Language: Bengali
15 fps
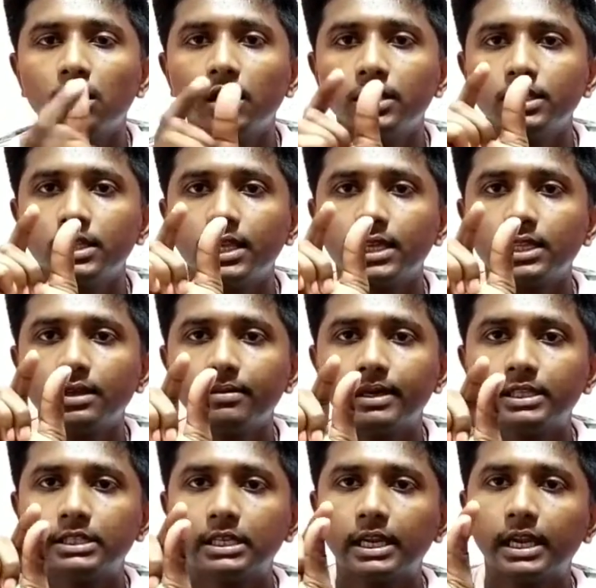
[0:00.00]
এই যে দেখতে
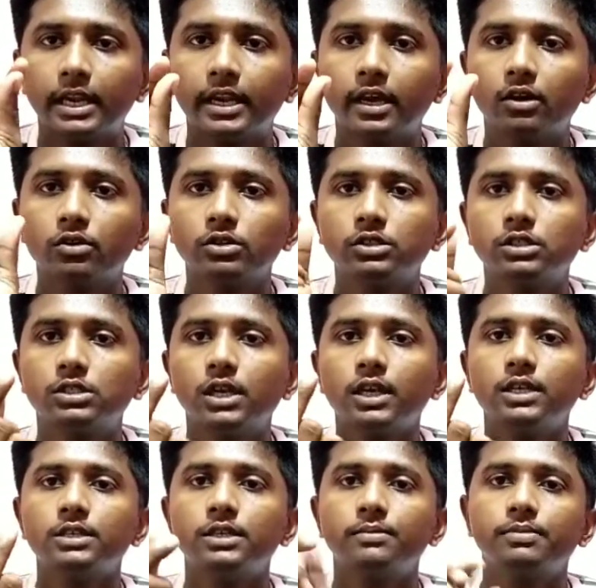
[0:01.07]
পাচ্ছেন এইটা হচ্ছে
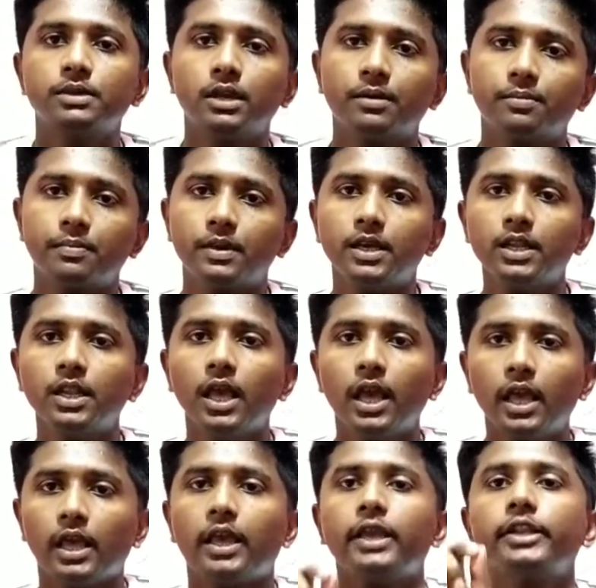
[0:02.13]
ইজিপ্টার পিন
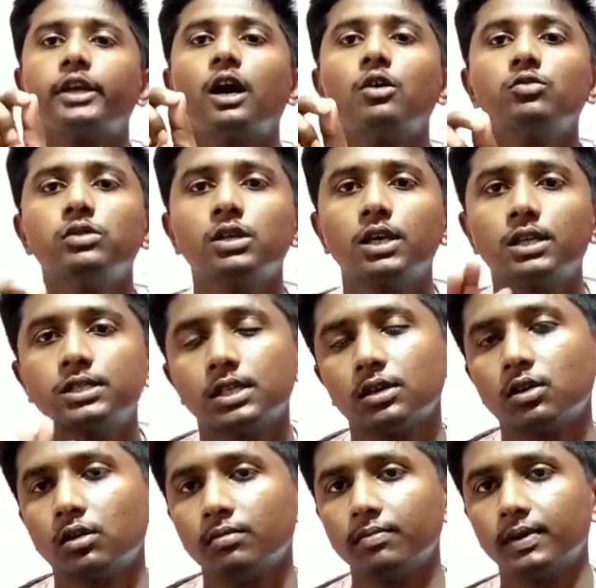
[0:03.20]
এটাও দিয়েছে
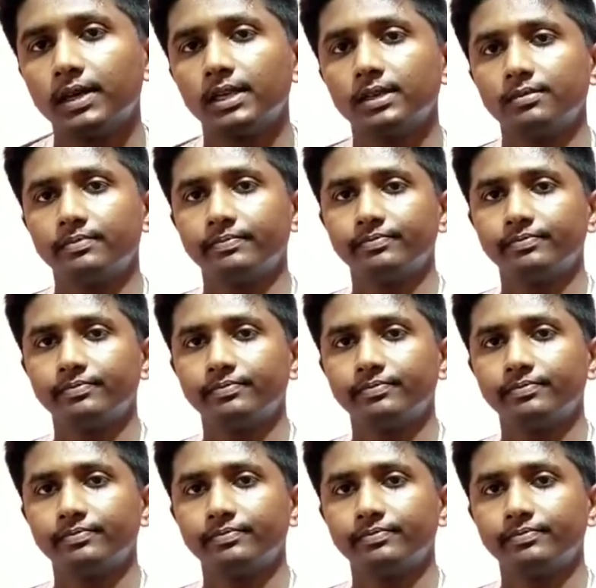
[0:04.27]
কোম্পানি